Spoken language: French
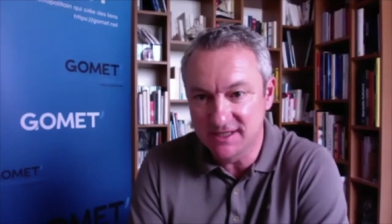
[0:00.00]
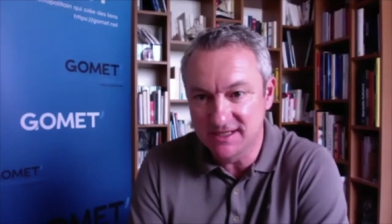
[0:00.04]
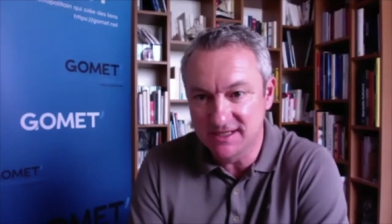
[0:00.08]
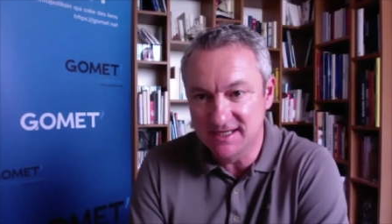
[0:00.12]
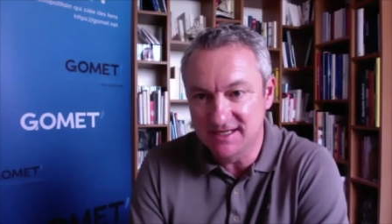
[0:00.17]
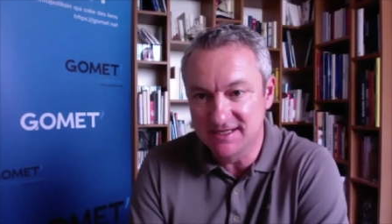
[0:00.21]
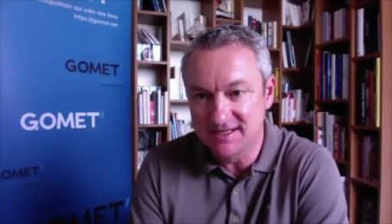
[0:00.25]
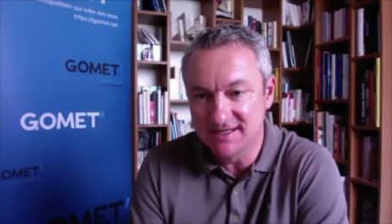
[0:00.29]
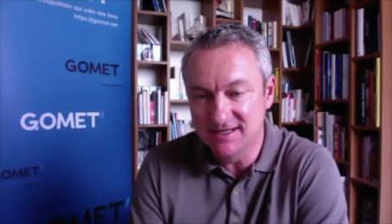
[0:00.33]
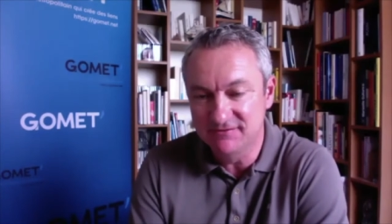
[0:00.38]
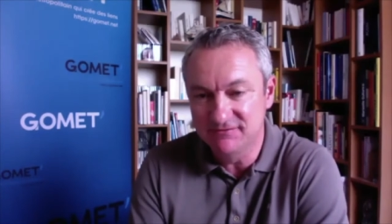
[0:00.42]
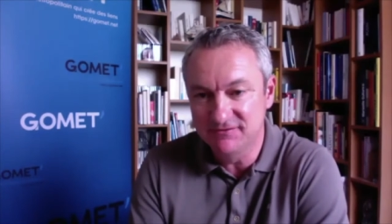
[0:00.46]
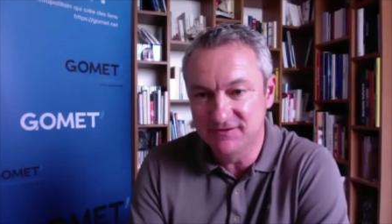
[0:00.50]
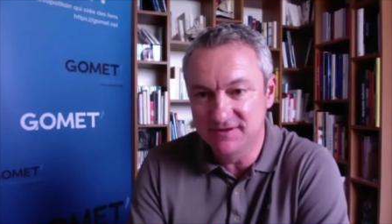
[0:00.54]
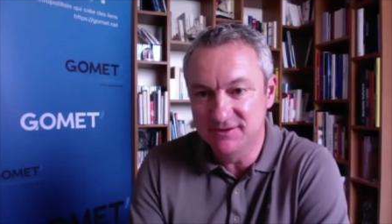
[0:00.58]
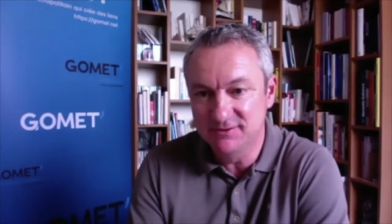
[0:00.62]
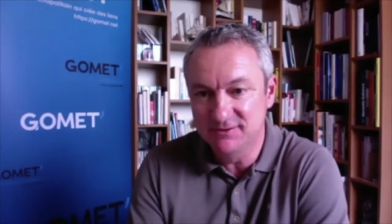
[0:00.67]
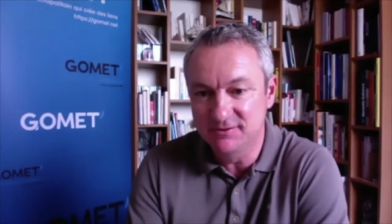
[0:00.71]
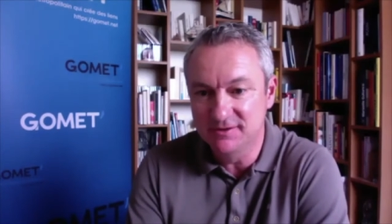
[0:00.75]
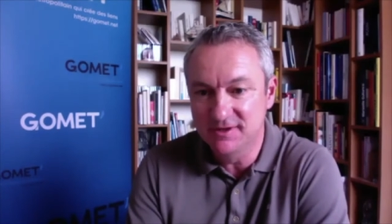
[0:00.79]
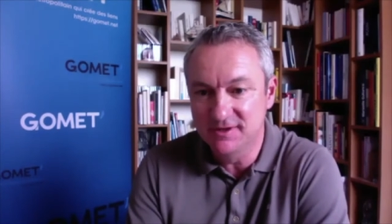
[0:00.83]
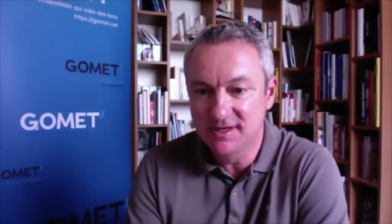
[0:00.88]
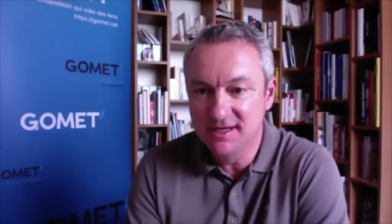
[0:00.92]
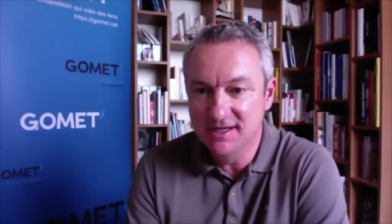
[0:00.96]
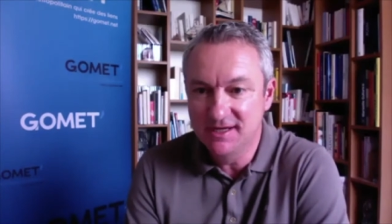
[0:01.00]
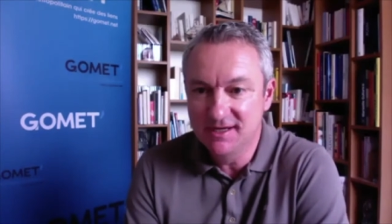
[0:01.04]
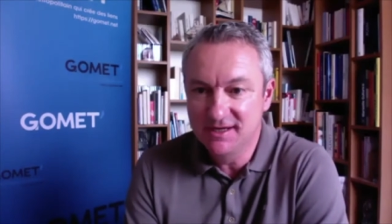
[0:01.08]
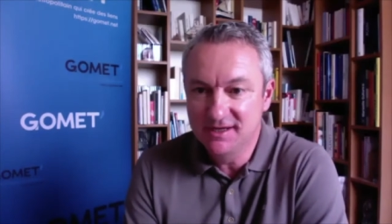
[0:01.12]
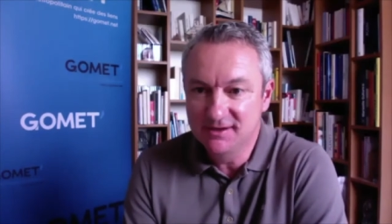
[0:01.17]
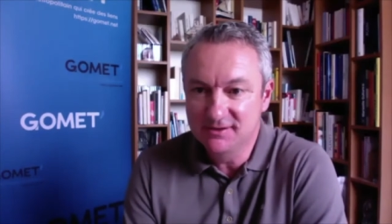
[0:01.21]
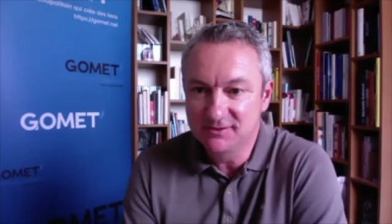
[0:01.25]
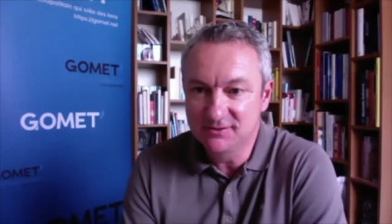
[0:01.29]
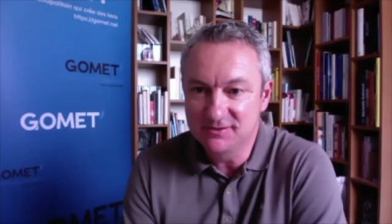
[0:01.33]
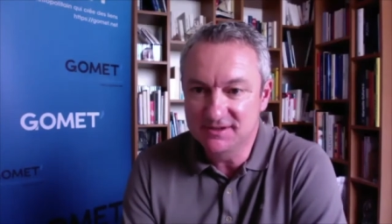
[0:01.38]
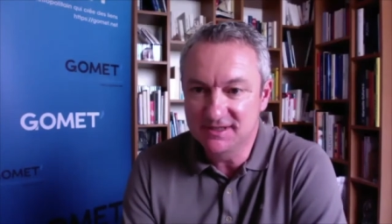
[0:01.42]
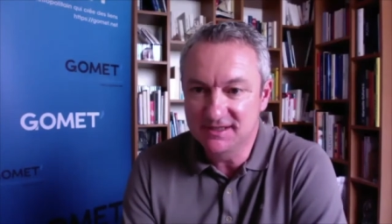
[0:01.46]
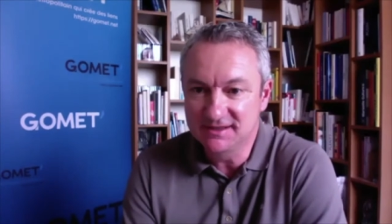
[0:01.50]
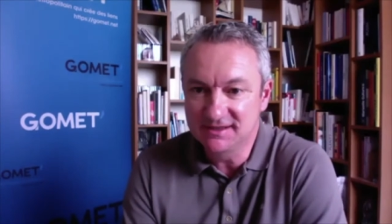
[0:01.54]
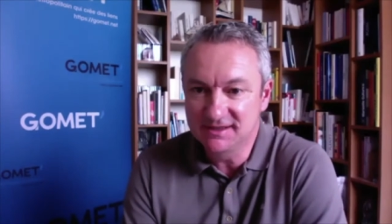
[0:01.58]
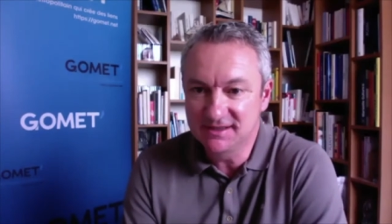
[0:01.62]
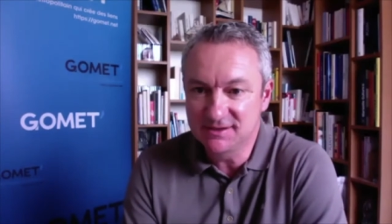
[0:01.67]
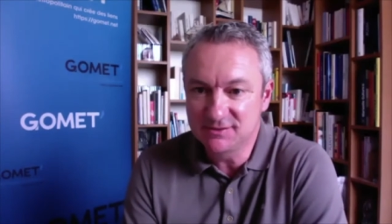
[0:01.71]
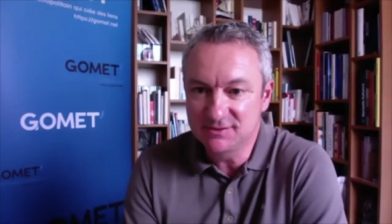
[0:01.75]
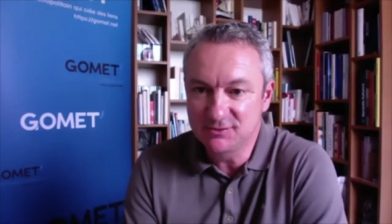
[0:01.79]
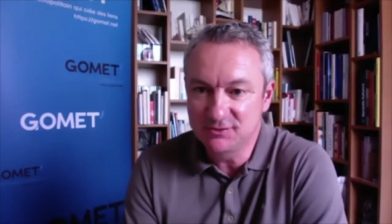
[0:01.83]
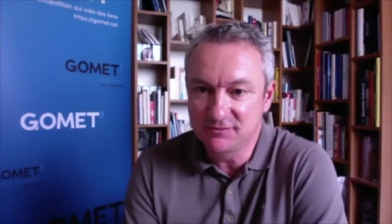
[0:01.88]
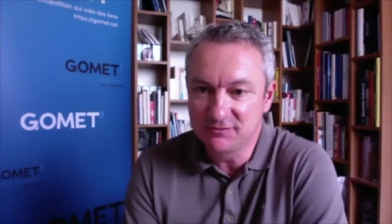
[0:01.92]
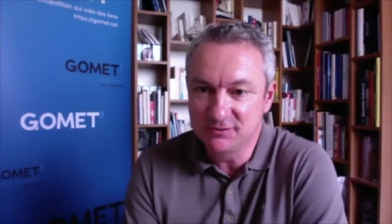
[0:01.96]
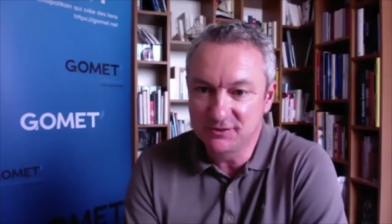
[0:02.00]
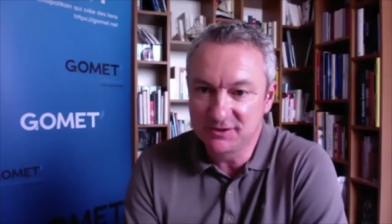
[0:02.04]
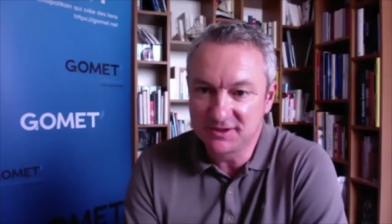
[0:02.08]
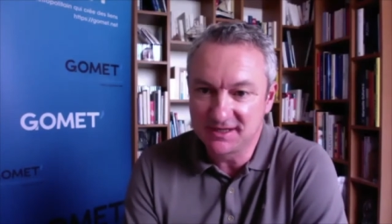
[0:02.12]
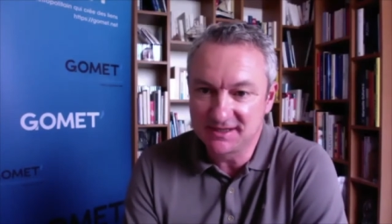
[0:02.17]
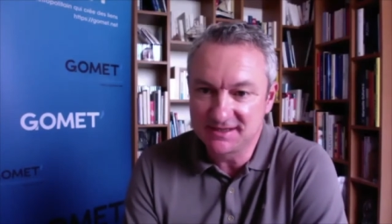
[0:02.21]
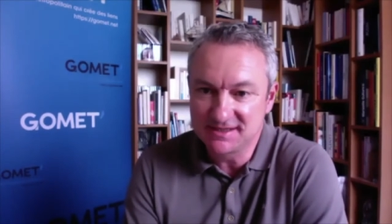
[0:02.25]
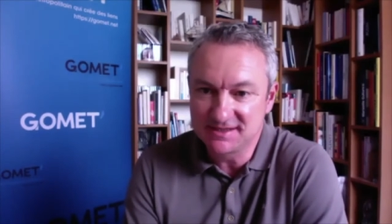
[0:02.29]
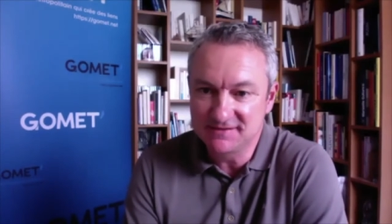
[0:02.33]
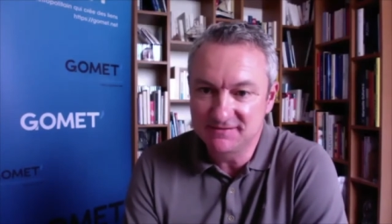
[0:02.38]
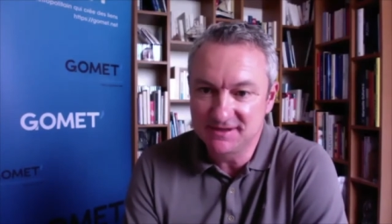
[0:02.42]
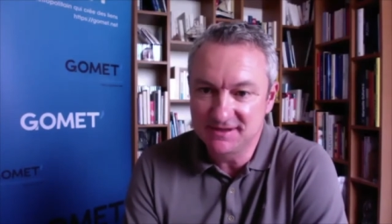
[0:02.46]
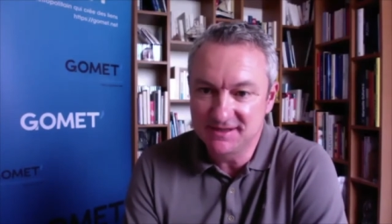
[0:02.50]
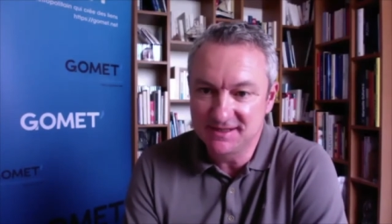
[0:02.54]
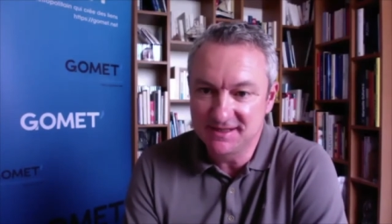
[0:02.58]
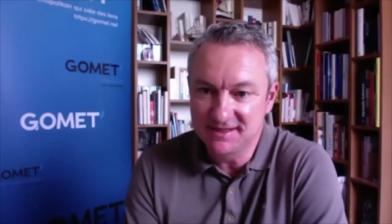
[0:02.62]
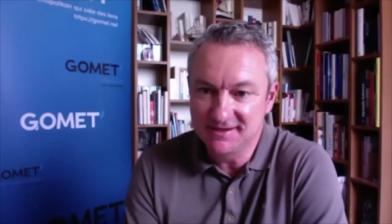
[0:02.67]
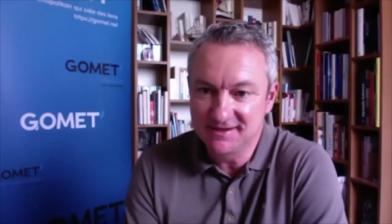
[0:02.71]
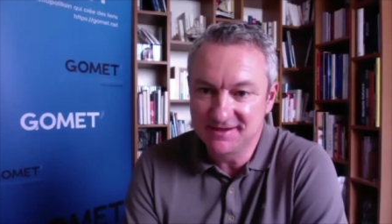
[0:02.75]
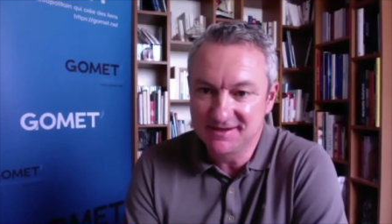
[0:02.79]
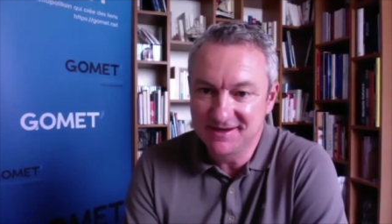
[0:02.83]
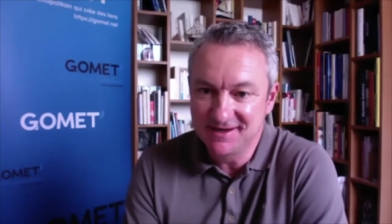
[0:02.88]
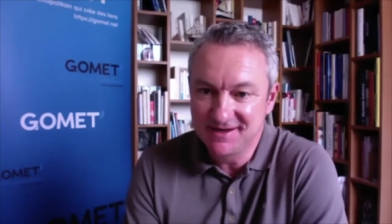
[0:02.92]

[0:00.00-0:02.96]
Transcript: quel est l'effet de, cette crise sur votre activité.